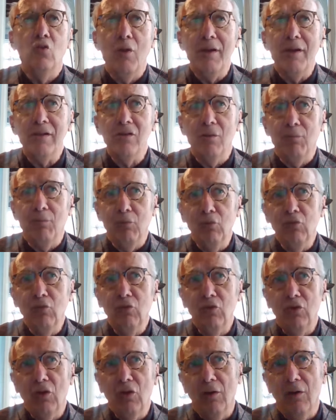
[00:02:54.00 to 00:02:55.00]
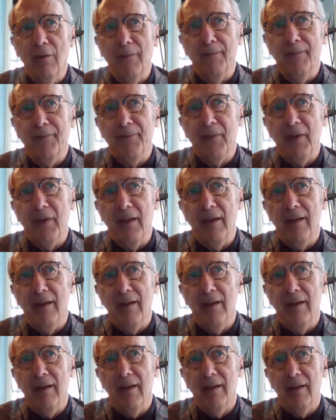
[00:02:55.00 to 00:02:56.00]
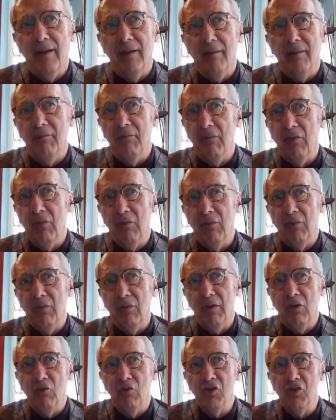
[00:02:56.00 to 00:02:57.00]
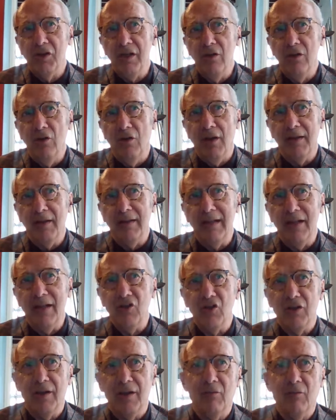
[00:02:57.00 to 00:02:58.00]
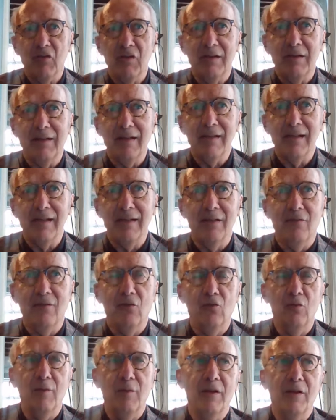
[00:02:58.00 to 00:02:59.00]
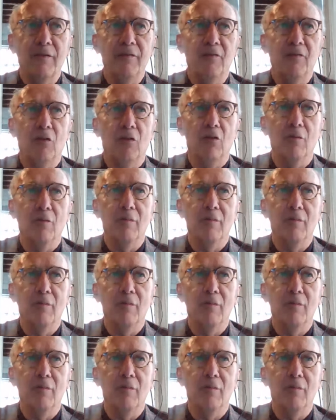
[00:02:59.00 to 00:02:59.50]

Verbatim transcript: Su questo appunto eh, il consiglio è di leggere questo interessante volume del